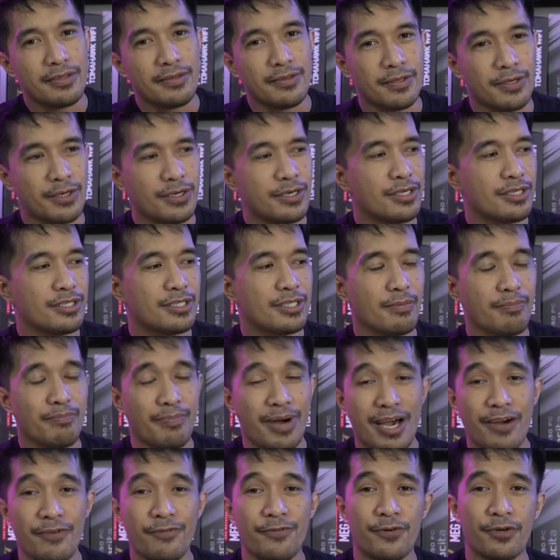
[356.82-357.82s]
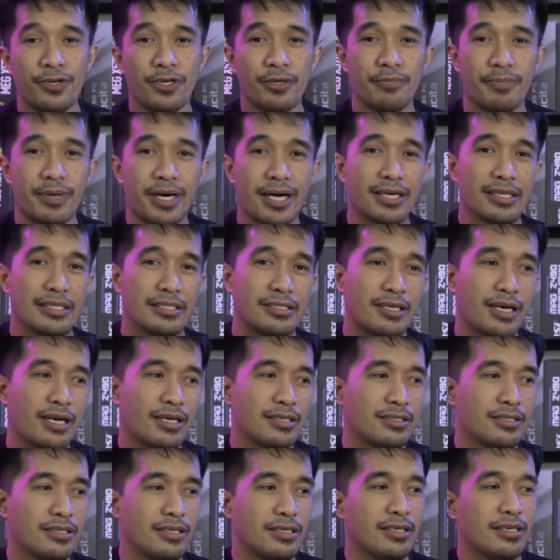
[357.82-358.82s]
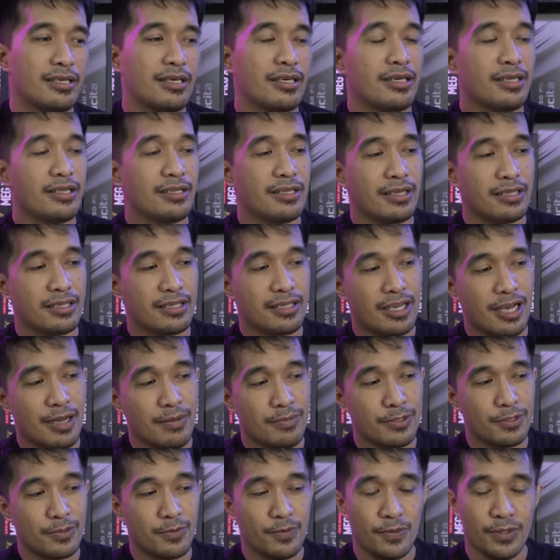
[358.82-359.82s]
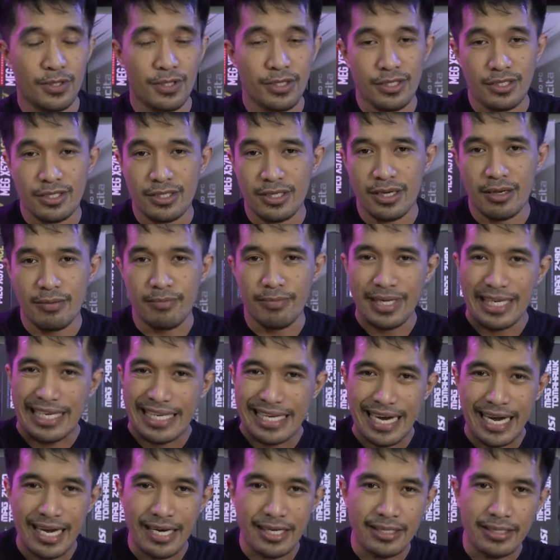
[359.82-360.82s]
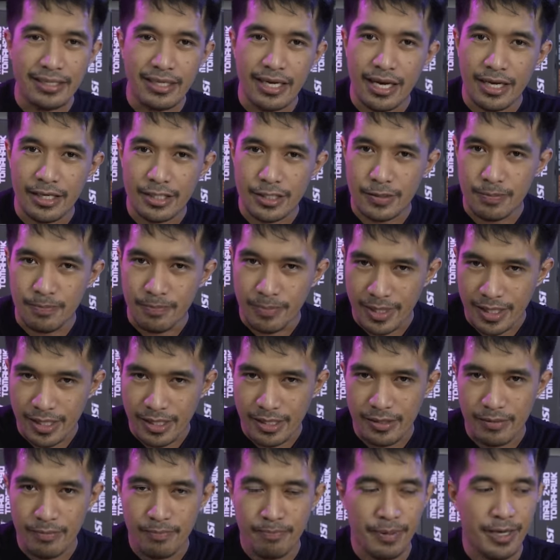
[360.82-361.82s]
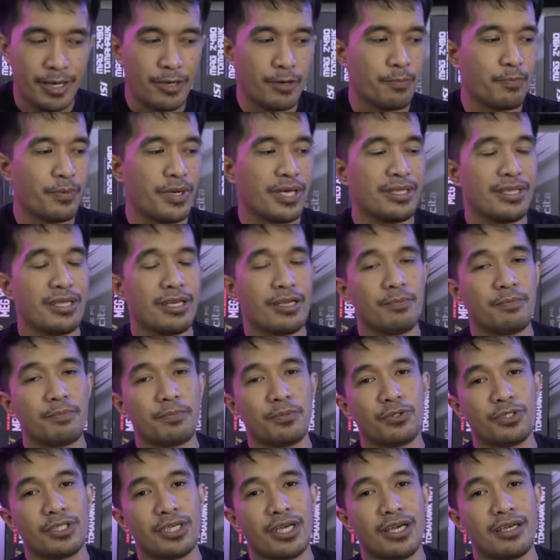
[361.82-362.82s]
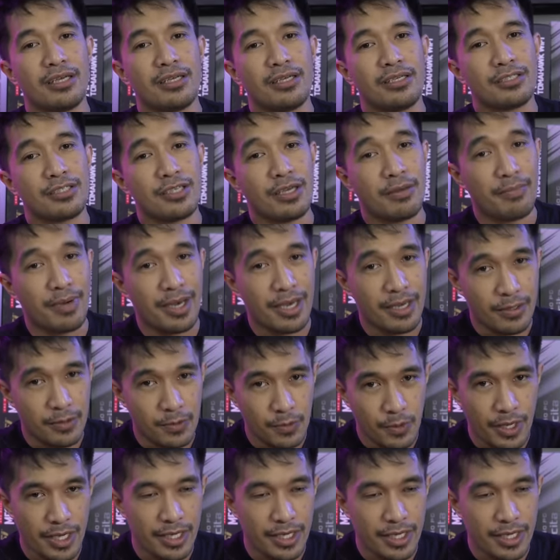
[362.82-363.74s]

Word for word: there is a bang for the buck chassis that comes with this uh, mini ITX build pero pwede rin po siya sa micro